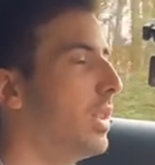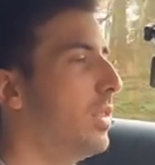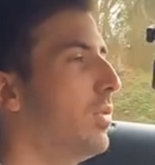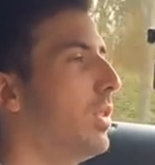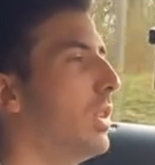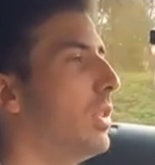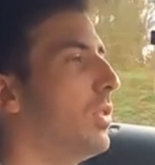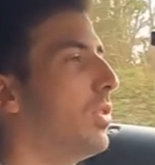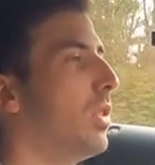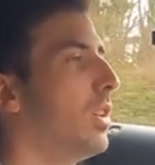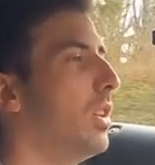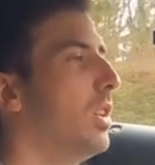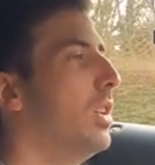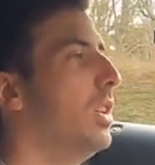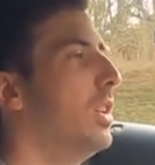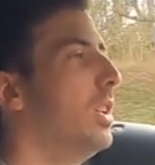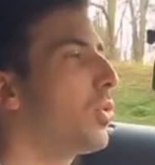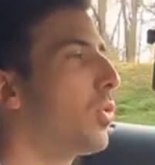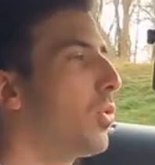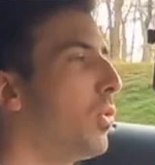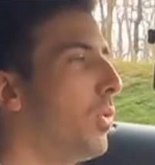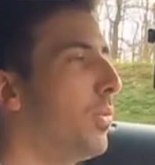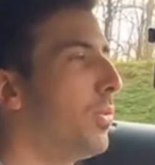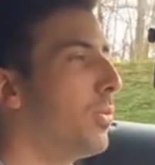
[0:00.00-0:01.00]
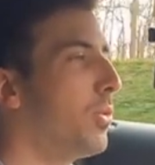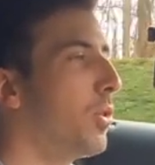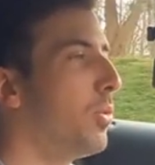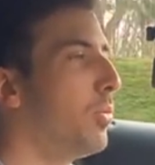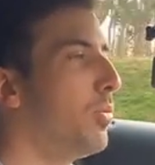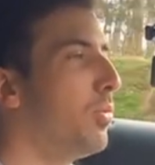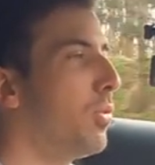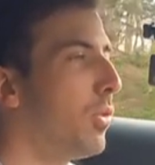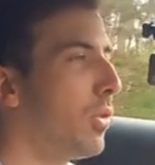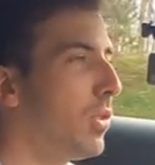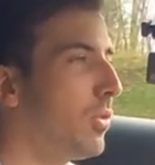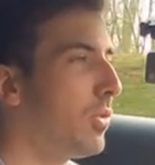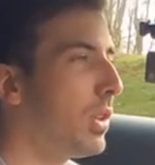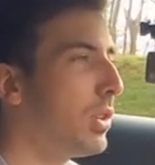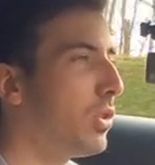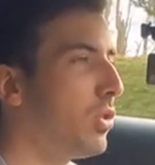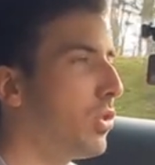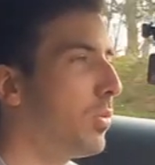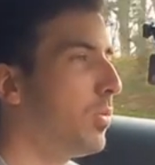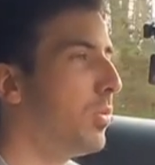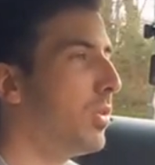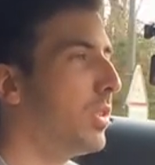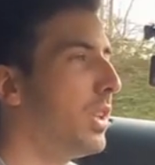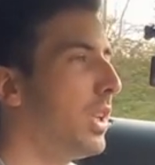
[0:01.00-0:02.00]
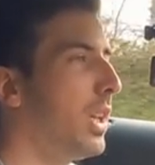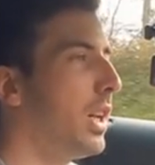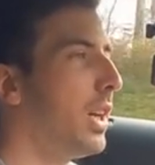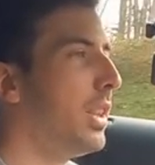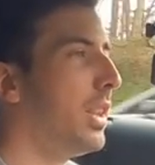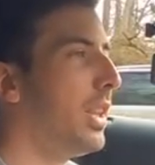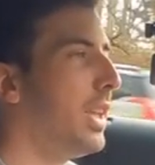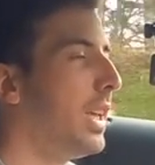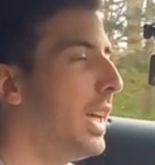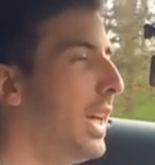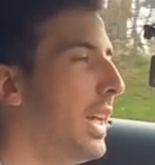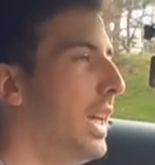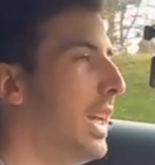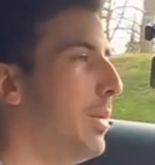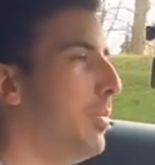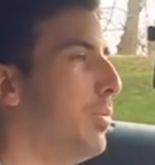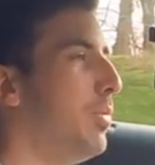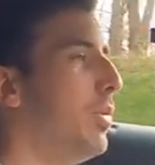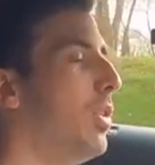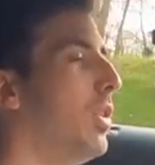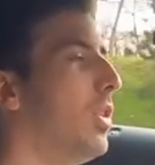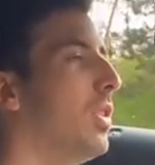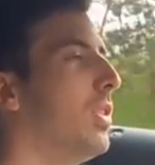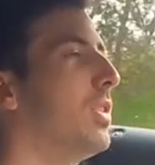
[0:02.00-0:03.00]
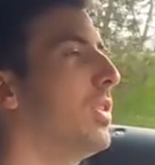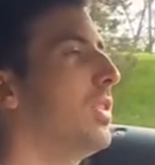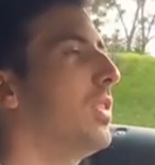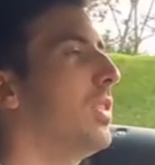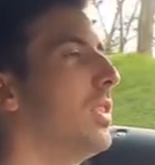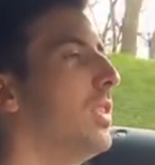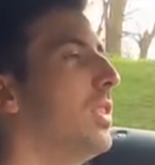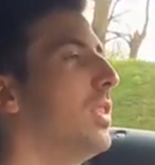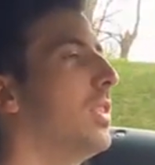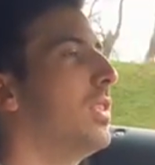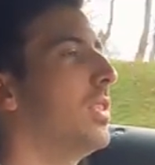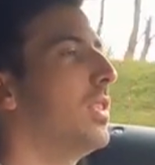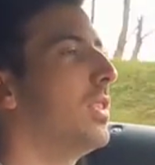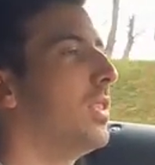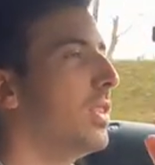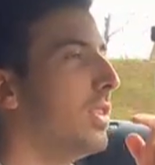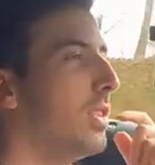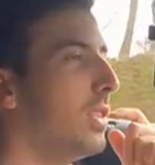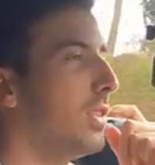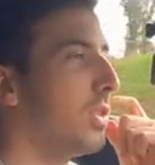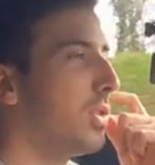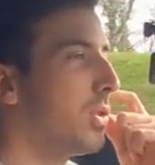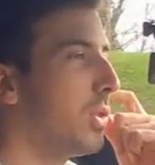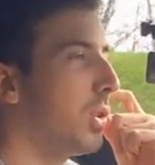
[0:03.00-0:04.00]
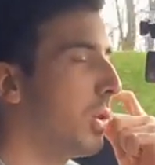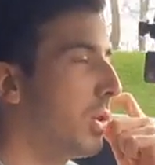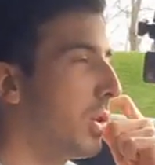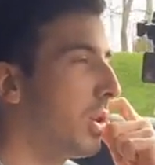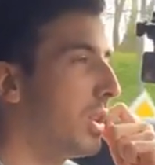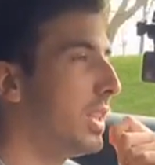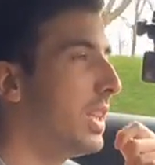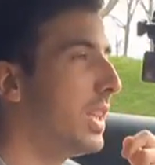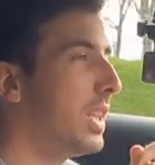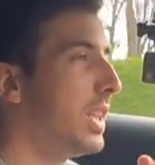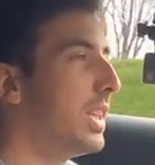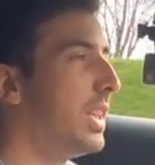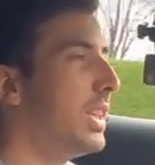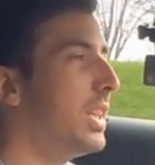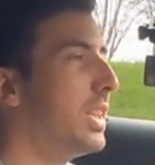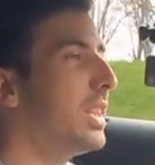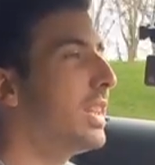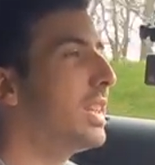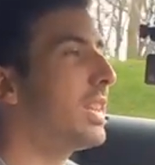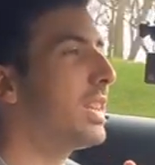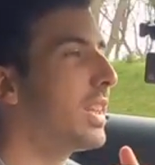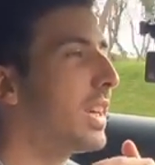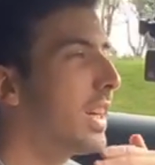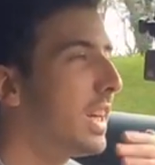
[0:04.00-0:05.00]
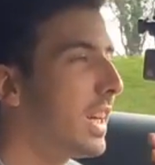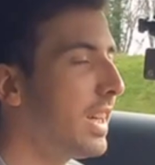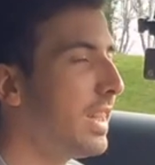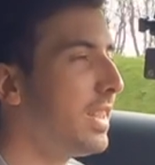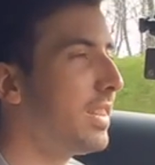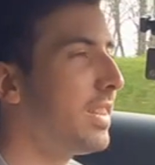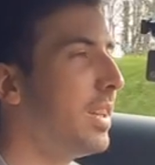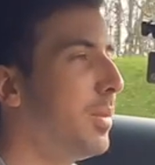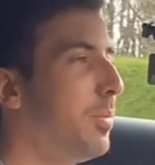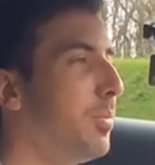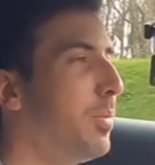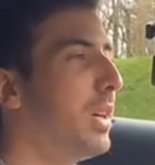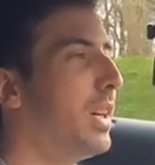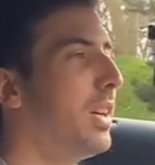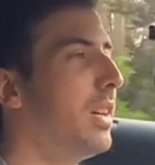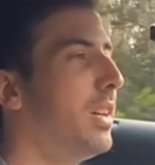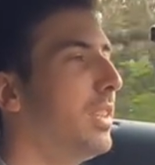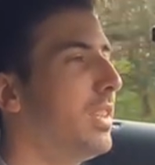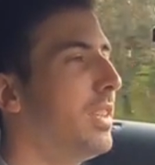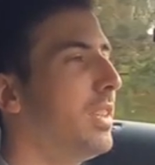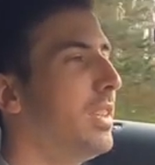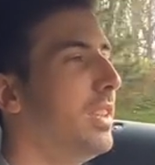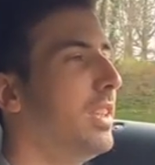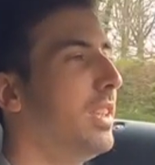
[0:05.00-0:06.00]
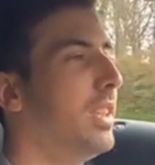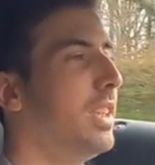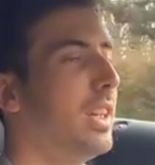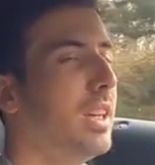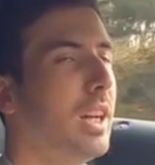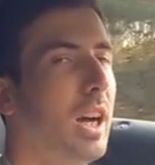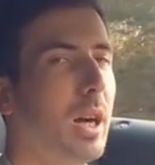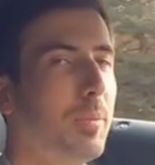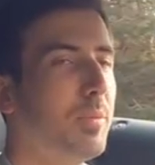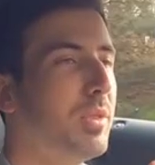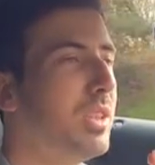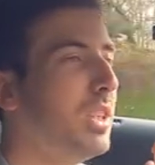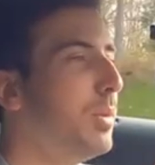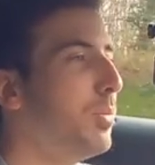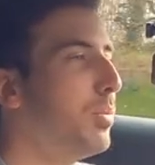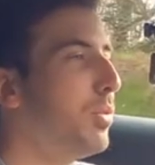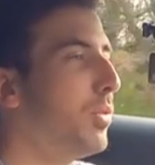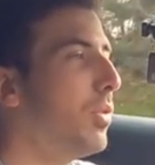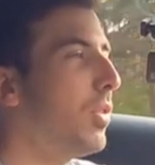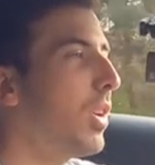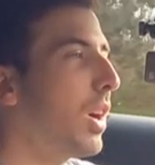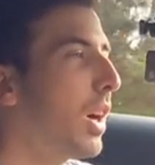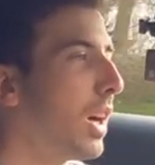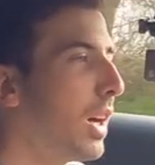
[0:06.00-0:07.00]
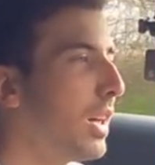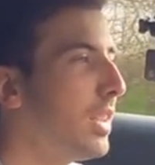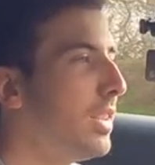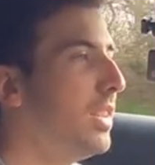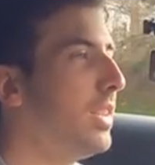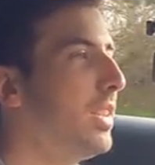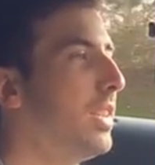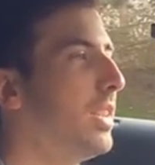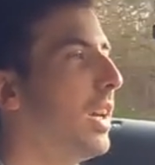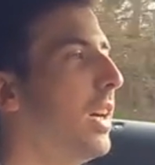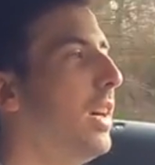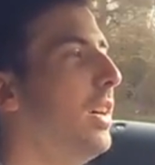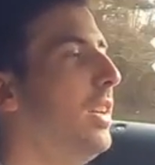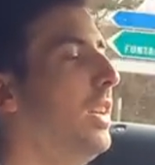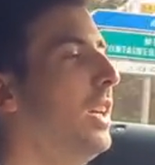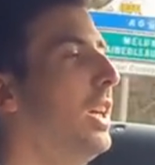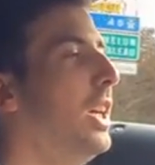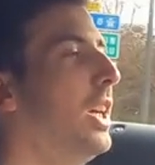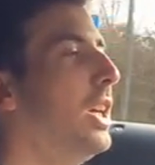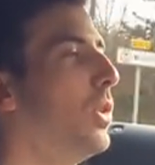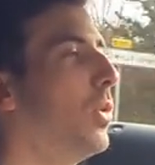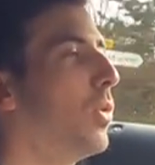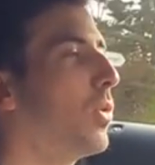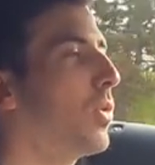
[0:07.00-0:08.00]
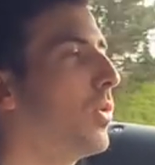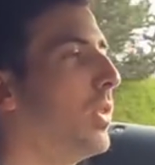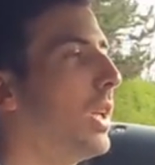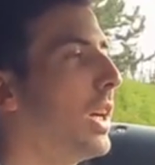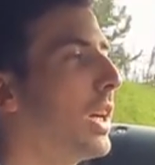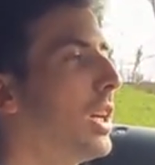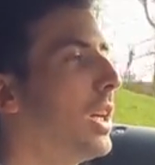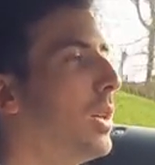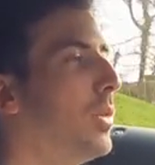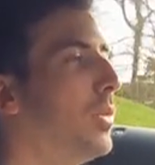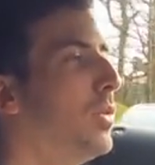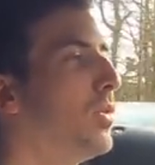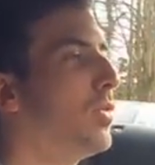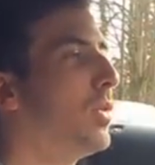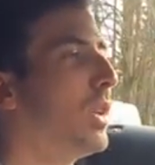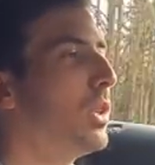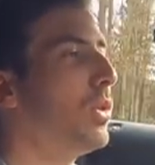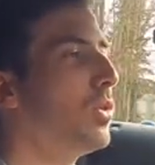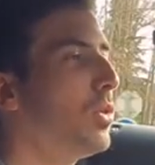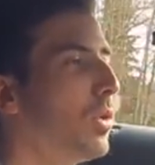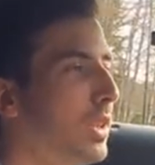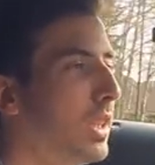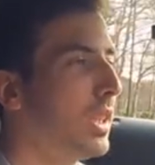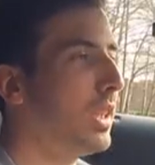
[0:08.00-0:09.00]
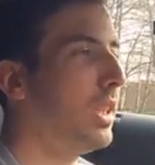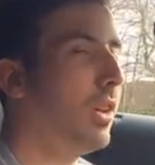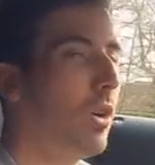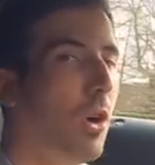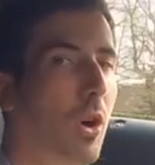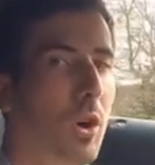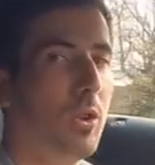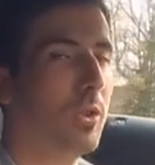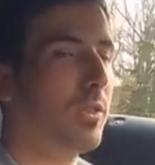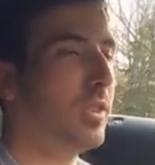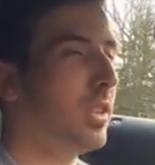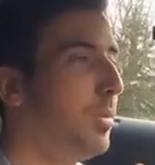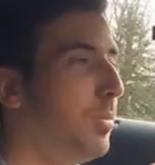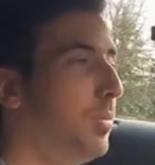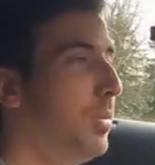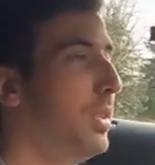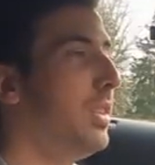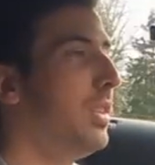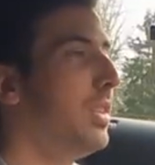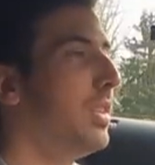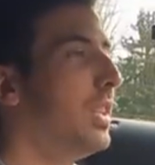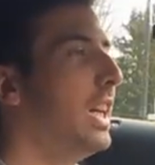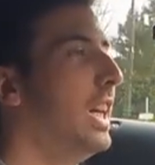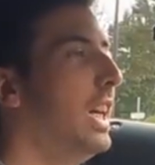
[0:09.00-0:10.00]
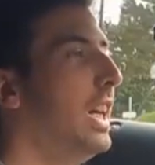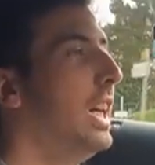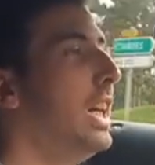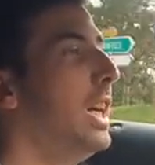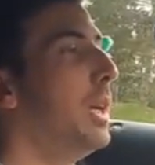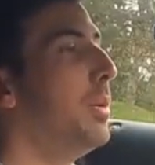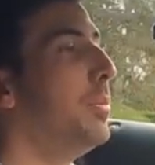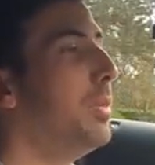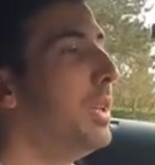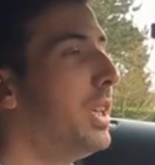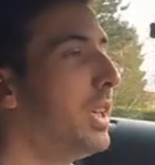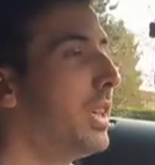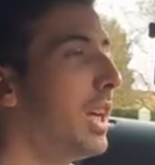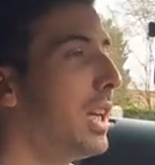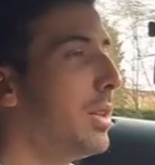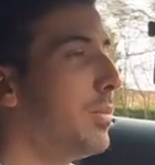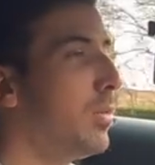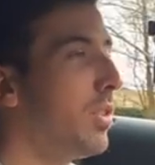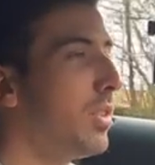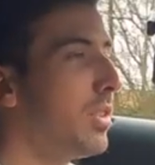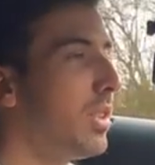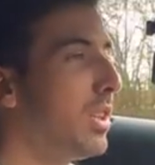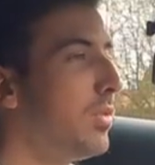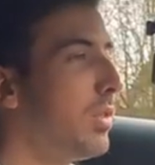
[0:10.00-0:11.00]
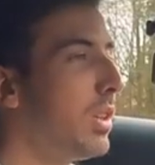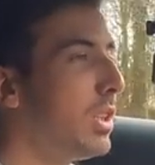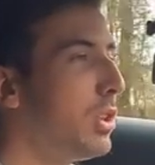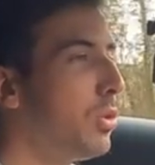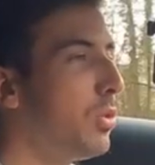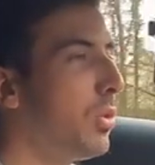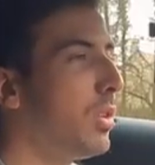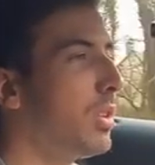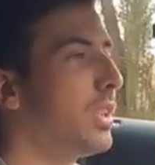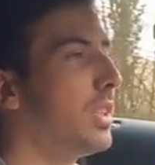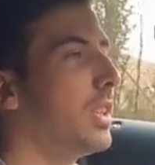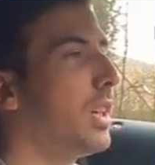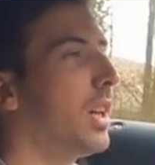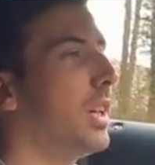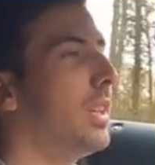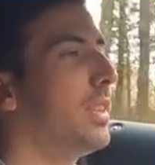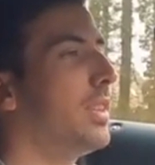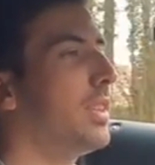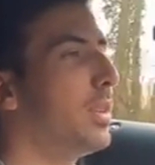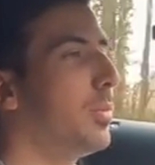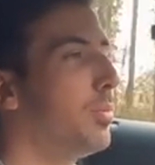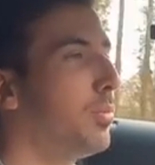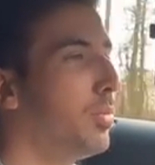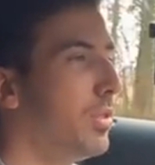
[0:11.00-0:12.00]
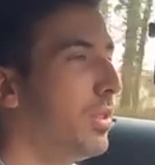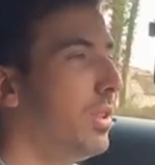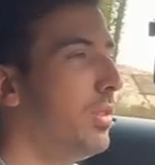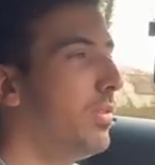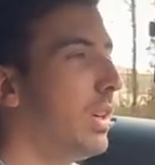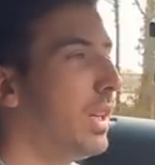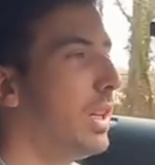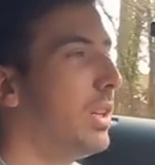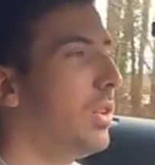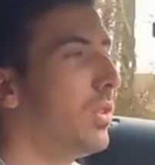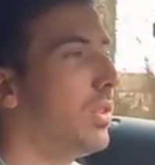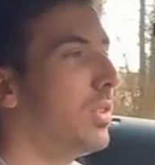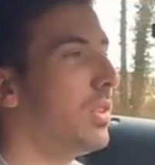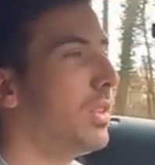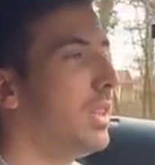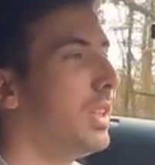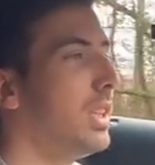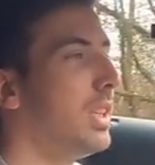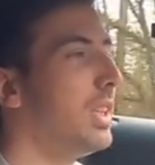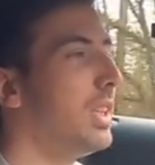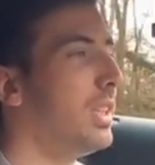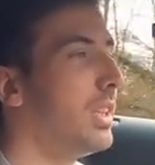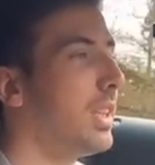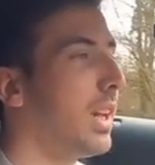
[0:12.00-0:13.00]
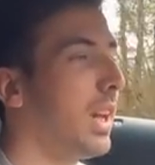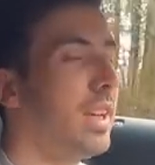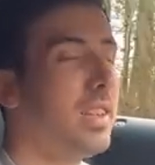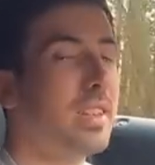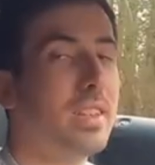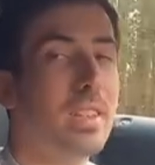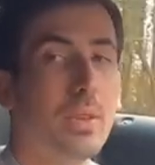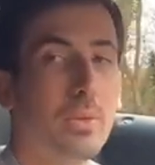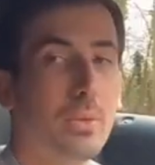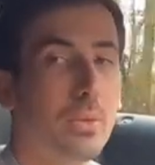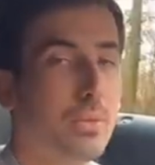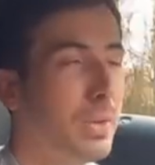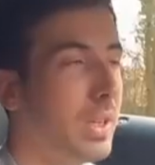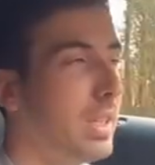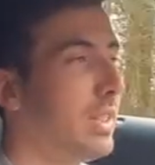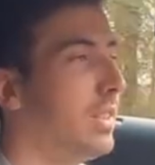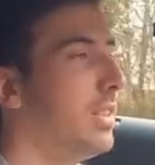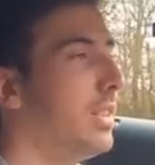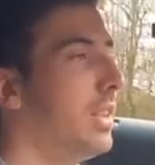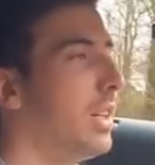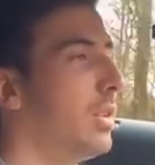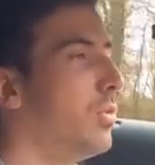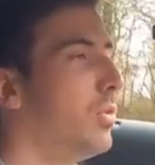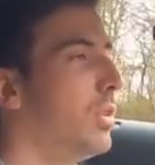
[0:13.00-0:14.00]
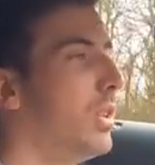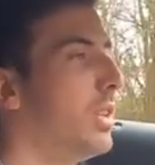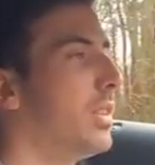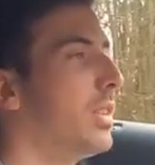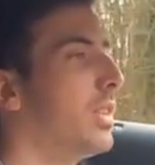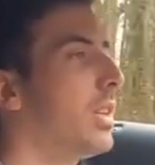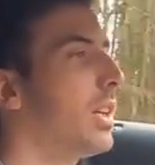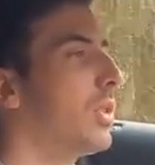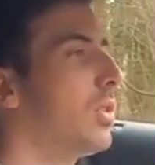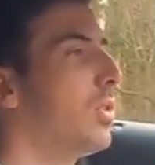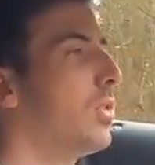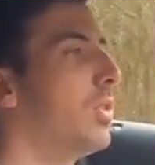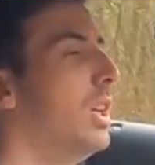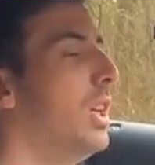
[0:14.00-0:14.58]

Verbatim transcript: cette voiture. Je trouve que pour une voiture moderne, elle apporte euh, ce côté très sympa, qui est un petit peu radical. Donc on a quand même une voiture qui est orientée piste mais également c'est une voiture qui reste polyvalente et qui reste facile à rouler. C'est-à-dire